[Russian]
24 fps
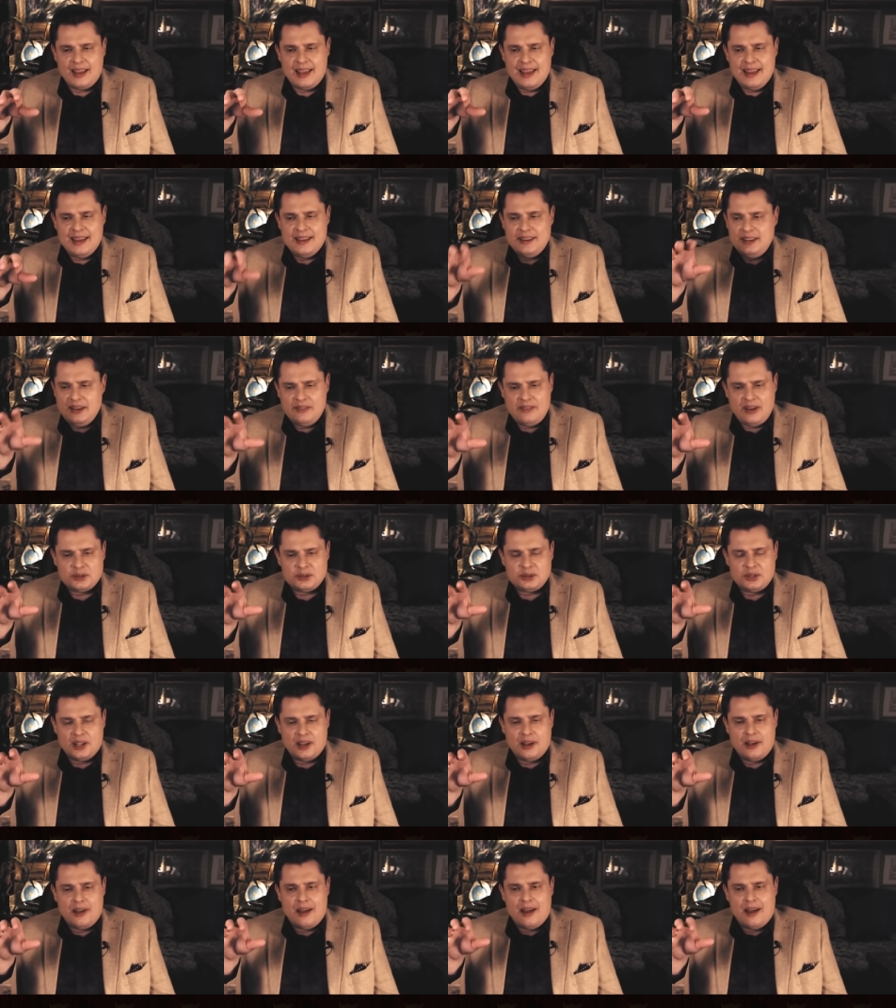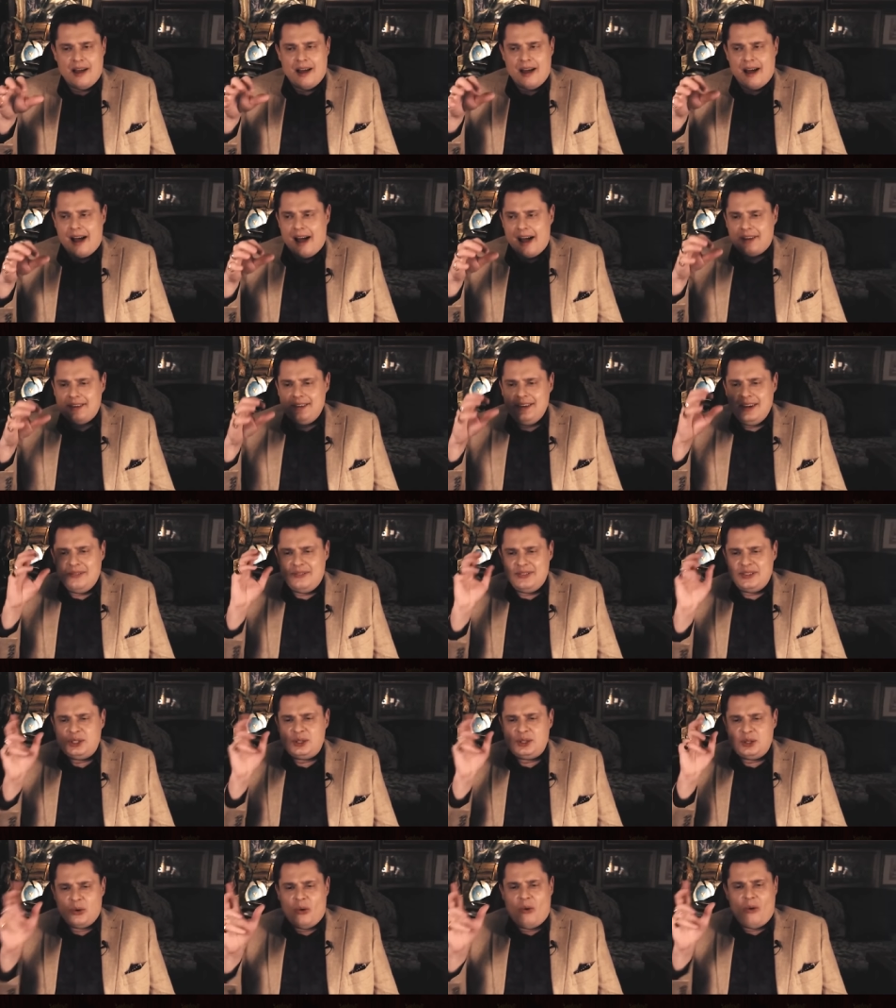Неважно – они
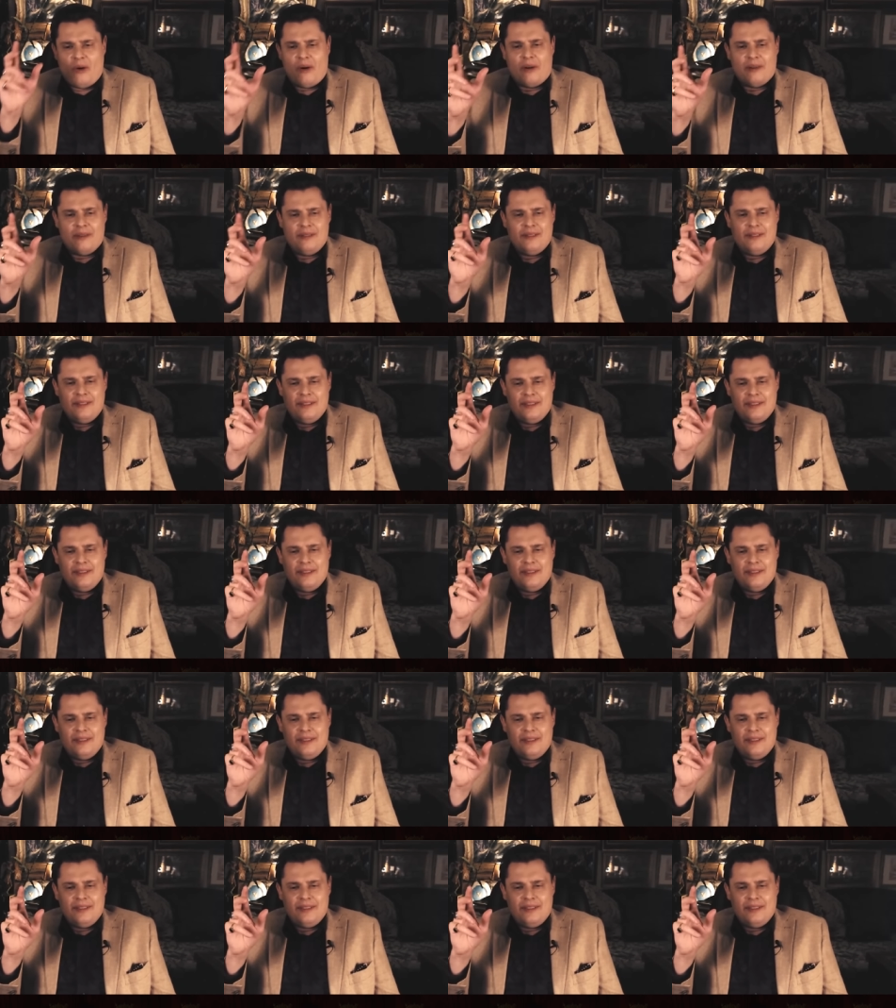все,